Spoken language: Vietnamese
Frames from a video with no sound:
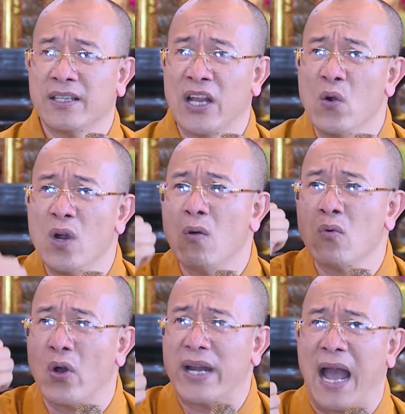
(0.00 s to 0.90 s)
nếu
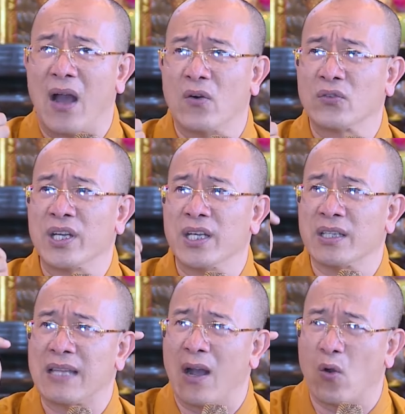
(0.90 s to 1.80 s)
không có đạo thì
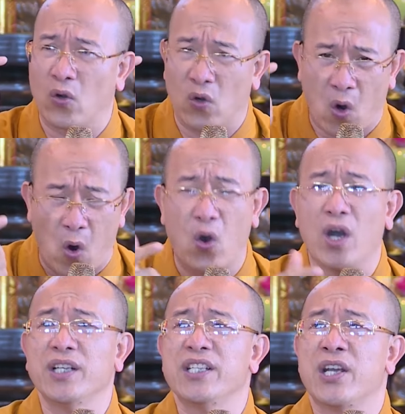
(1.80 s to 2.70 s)
ta còn khổ
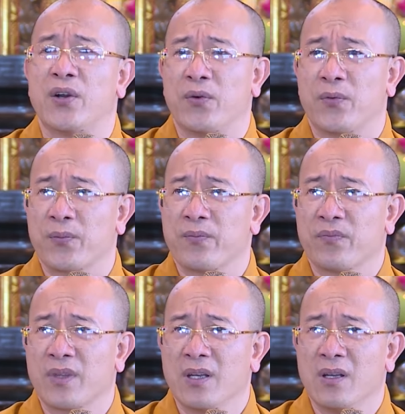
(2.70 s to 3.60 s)
hơn nhiều
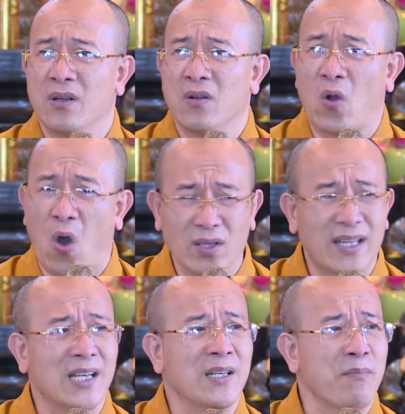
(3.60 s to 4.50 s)
có
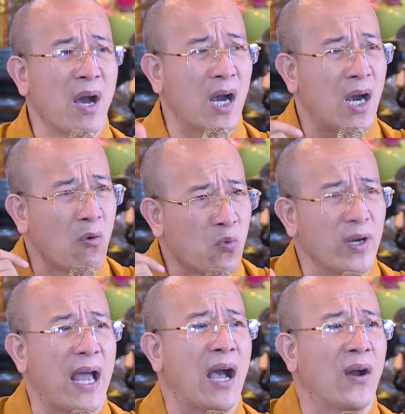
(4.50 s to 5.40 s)
thân mà không có
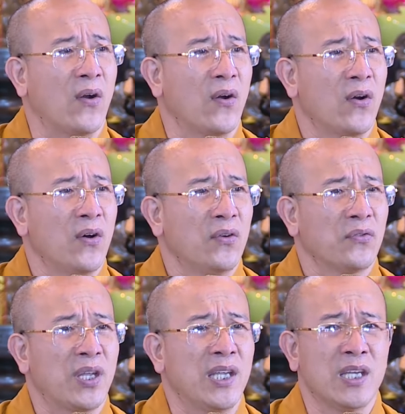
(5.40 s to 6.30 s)
đạo
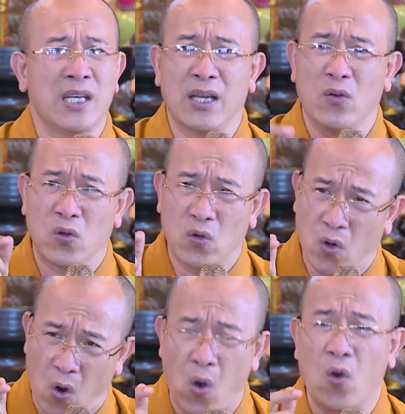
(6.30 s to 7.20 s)
thì lại còn
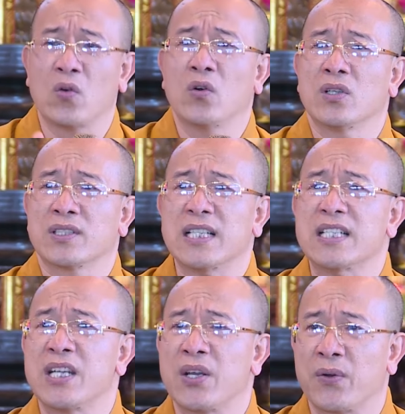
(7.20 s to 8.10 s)
khổ rất
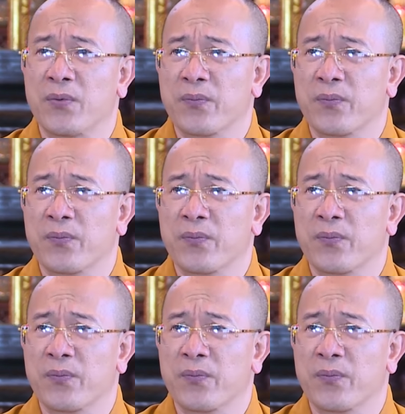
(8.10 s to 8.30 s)
nhiều